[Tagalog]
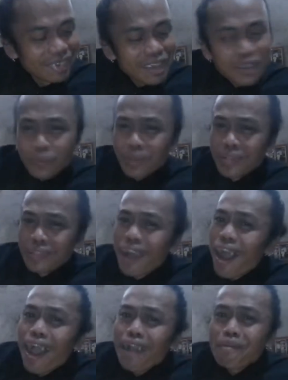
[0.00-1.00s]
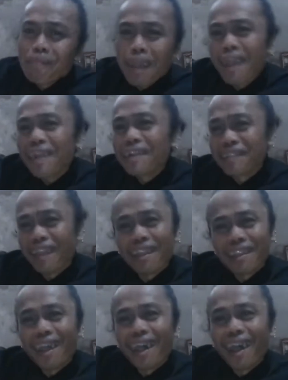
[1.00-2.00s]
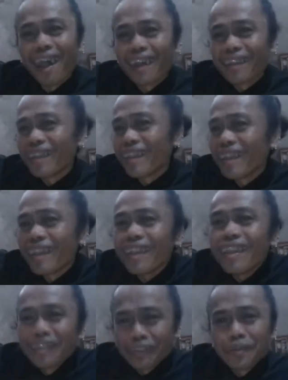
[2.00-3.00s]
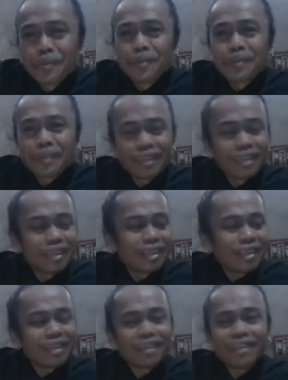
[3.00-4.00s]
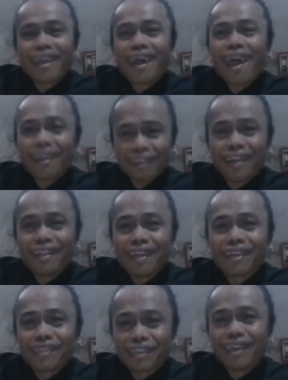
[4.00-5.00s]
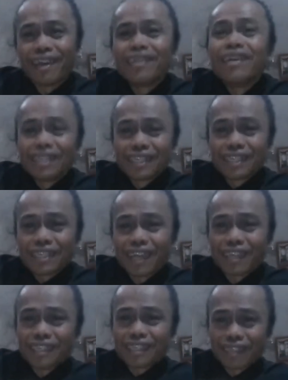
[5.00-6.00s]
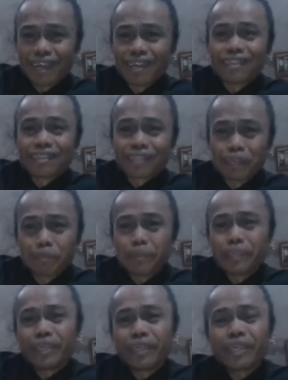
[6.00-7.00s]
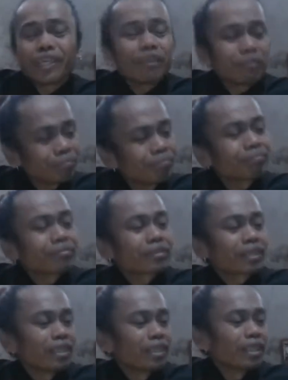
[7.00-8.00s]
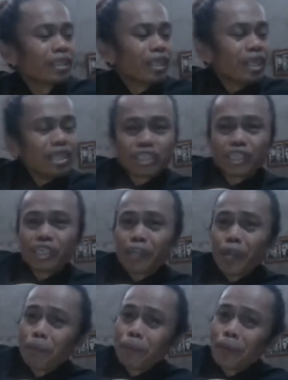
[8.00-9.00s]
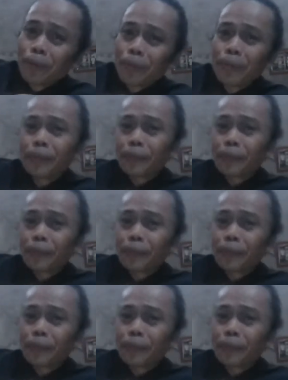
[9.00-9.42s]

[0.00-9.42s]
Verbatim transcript: Walang mangyayari kung iiyak ka lang yan sa isang tabi Sigaw mo